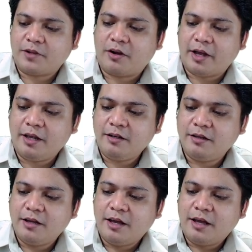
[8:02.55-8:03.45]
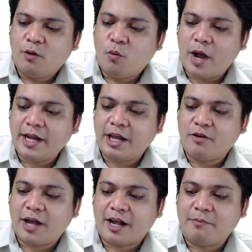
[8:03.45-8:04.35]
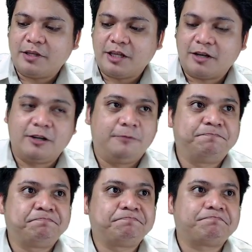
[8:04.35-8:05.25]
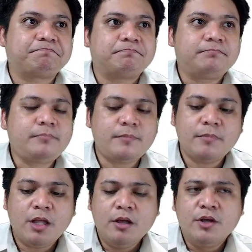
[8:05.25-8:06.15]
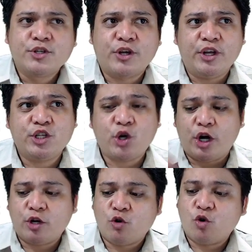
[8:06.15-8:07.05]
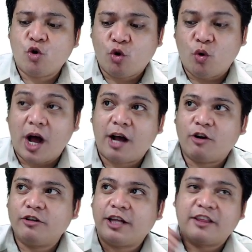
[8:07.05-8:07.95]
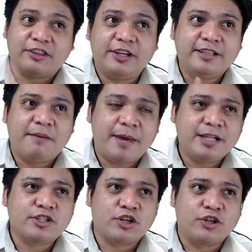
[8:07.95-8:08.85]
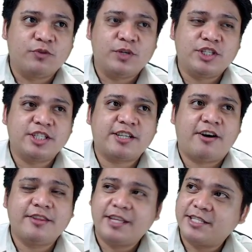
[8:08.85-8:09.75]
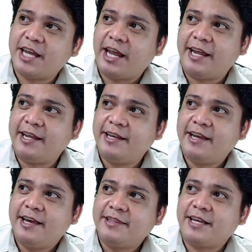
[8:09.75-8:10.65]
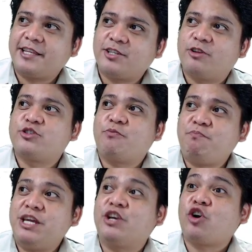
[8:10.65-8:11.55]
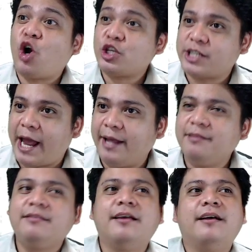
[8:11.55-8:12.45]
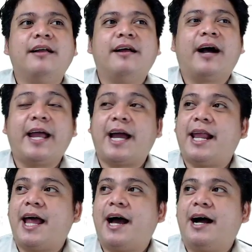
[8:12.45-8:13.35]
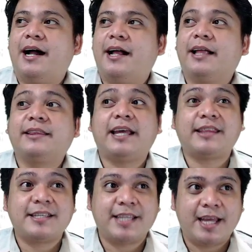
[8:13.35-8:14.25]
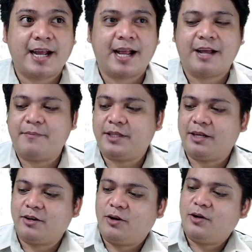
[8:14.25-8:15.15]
Okay? y na yung gagamitin ko. So in short, kung kukuha ko ng third dimension which is on the z, that is also p cosine, kaya lang theta z ang gagamitin ko.